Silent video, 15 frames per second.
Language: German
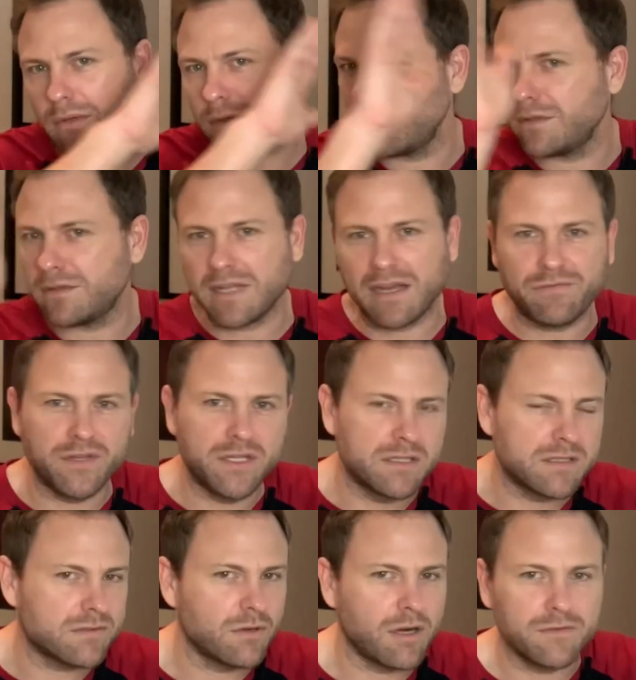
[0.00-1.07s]
da
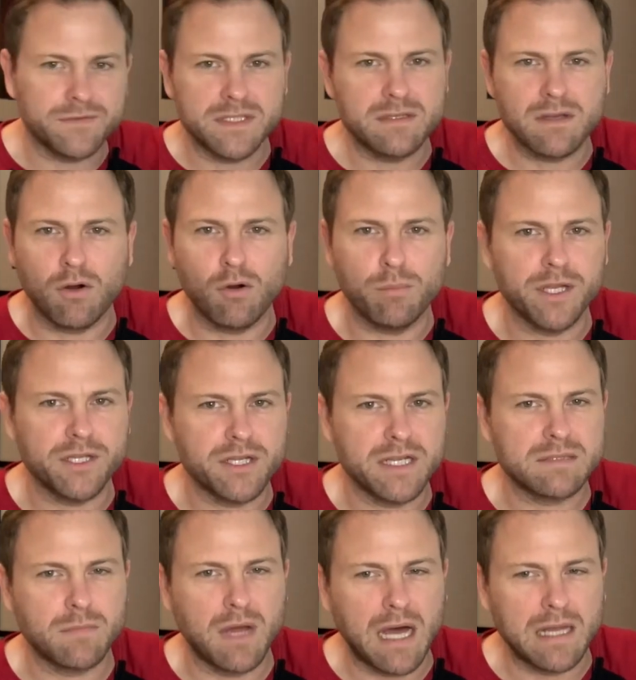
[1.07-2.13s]
findest du auf dieser Homepage
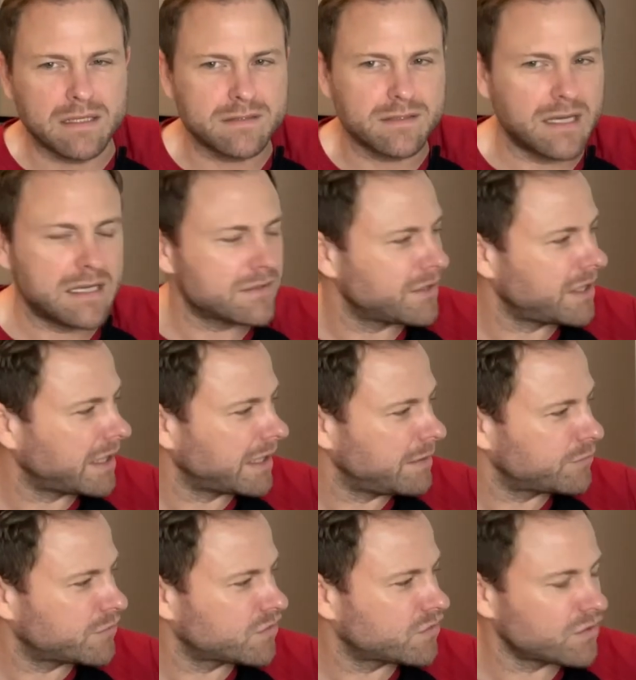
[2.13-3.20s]
erstmal alles. Also da
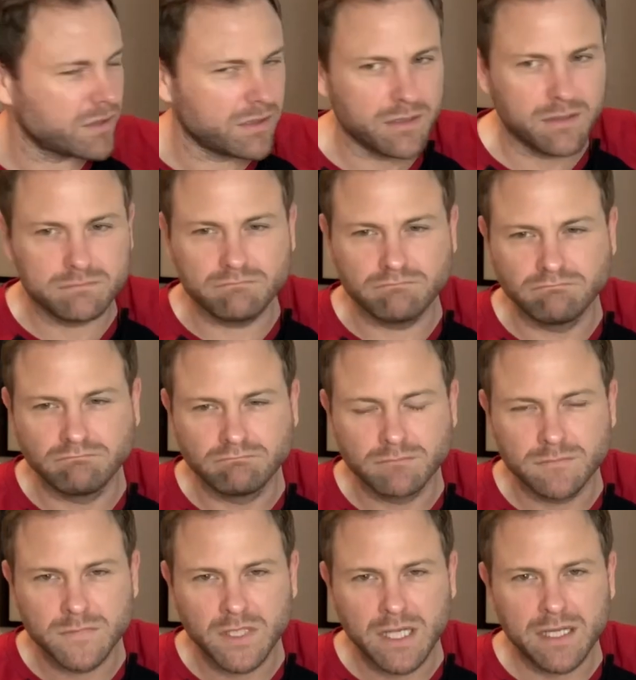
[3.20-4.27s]
gibt es ähm,
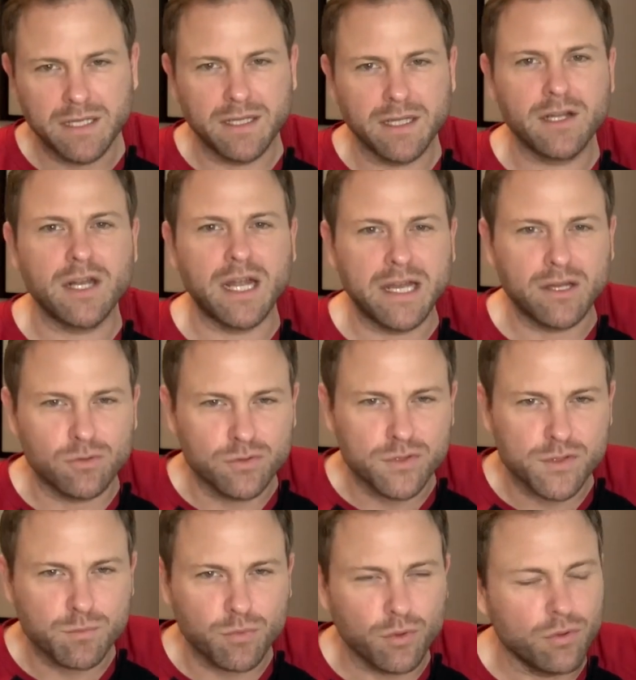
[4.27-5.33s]
eine
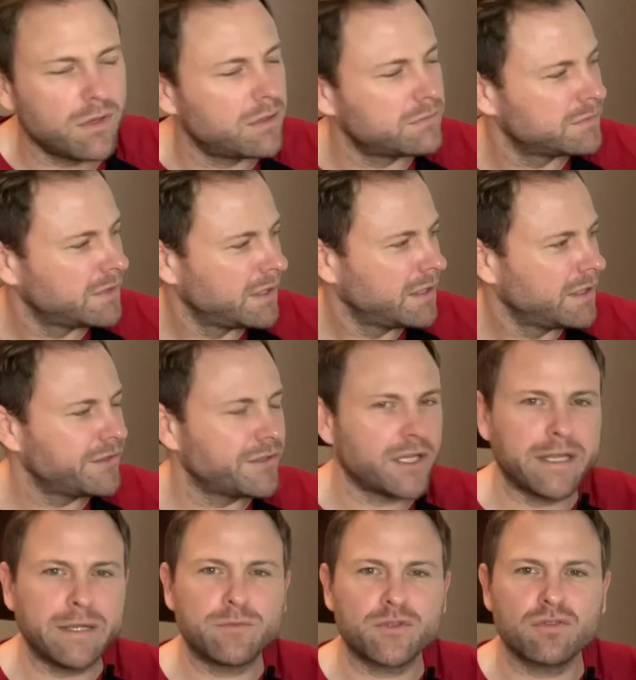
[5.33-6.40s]
Kleinkunstbühne, da
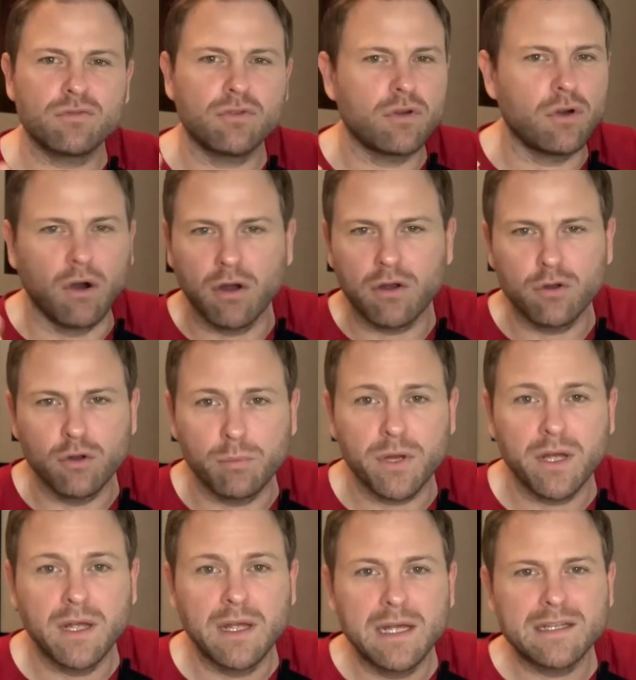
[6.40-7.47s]
gibt es einen Kochclub,
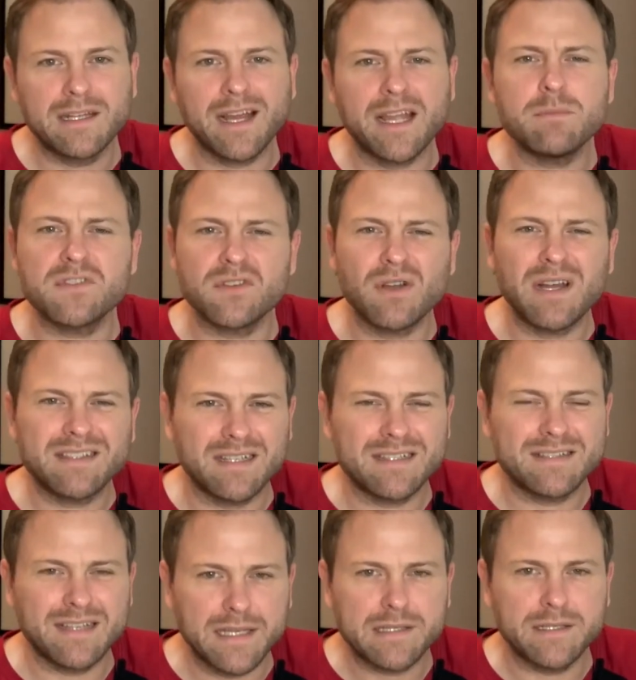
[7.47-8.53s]
da gibt es sogar
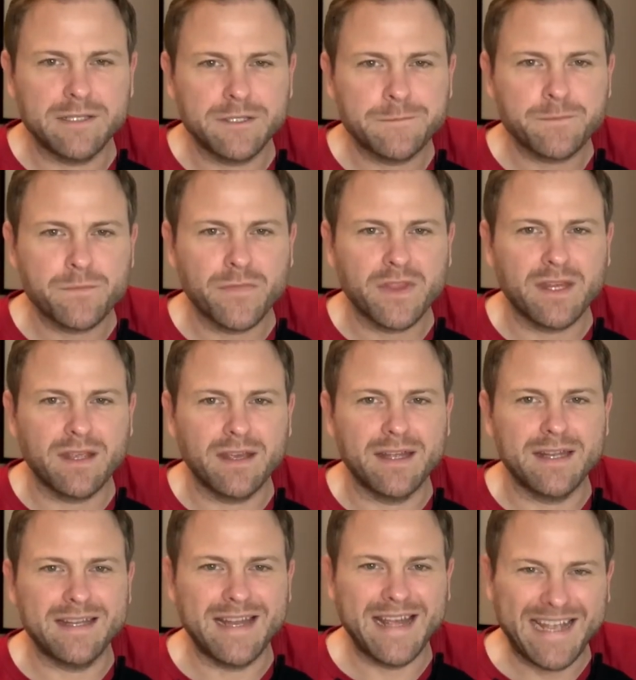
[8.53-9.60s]
tatsächlich
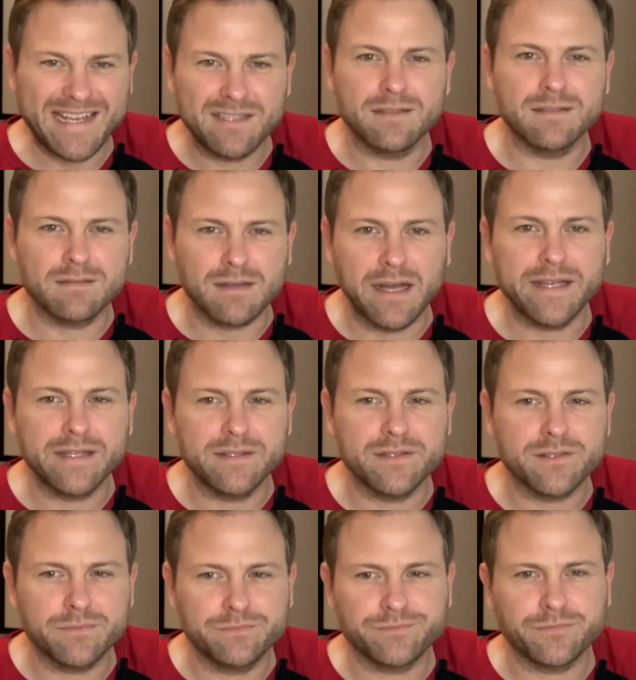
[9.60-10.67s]
ein echtes
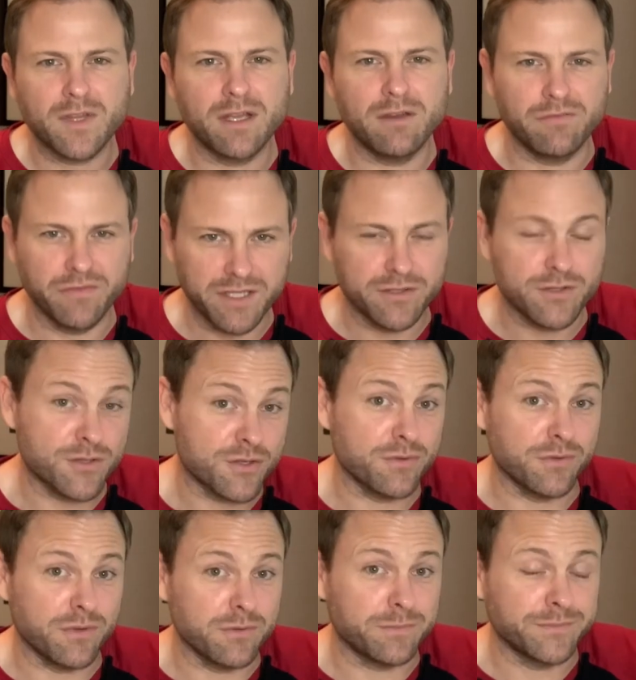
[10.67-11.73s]
eigenes
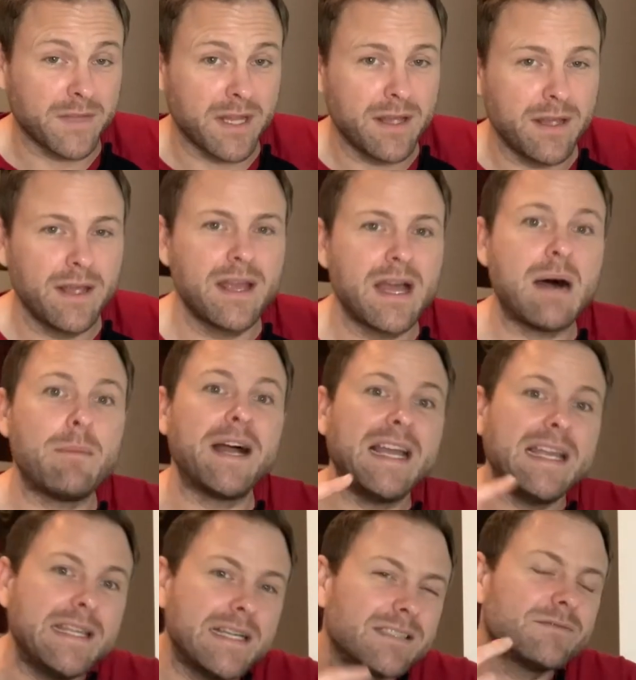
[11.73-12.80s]
Fitnessstudio. Aber
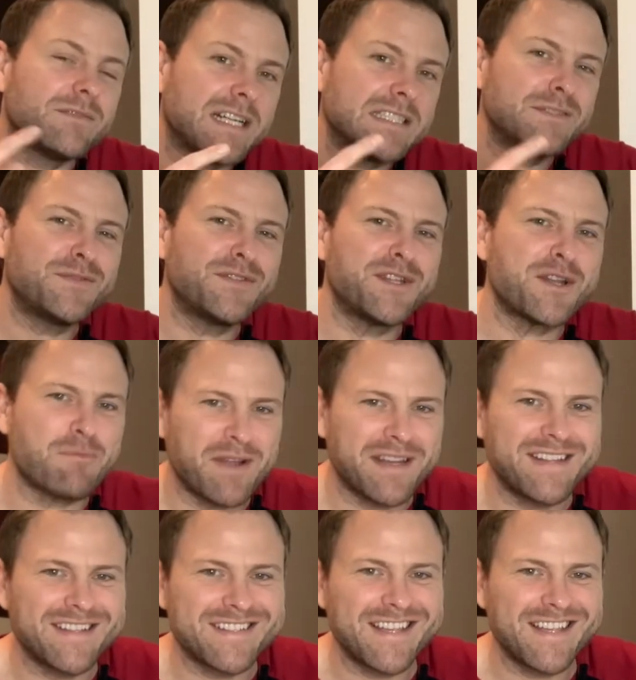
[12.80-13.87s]
irgendwann findet man
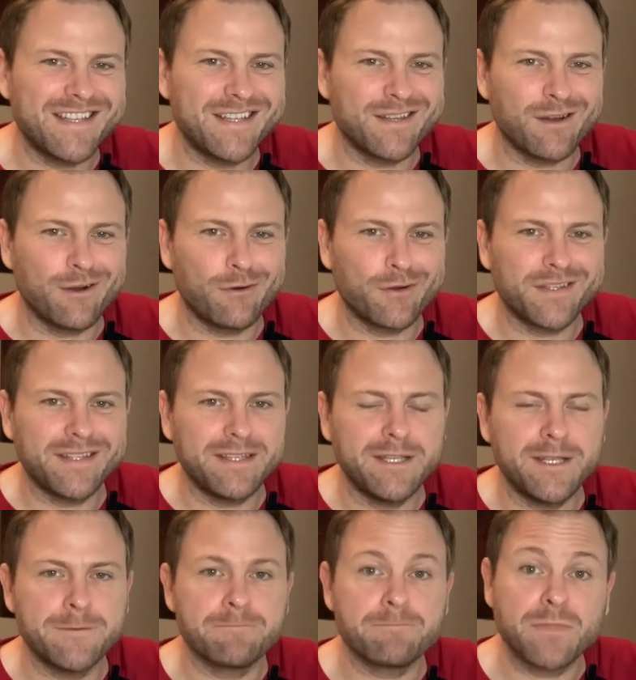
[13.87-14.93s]
tatsächlich auch
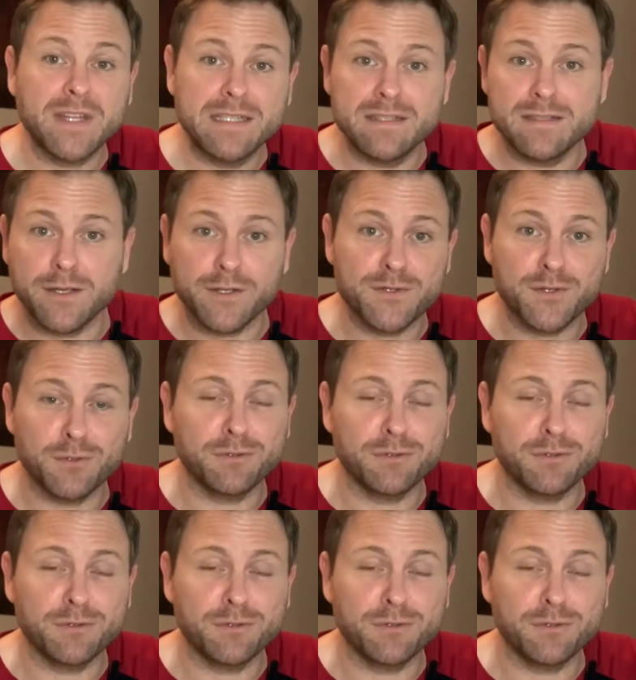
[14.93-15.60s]
die, die Sektion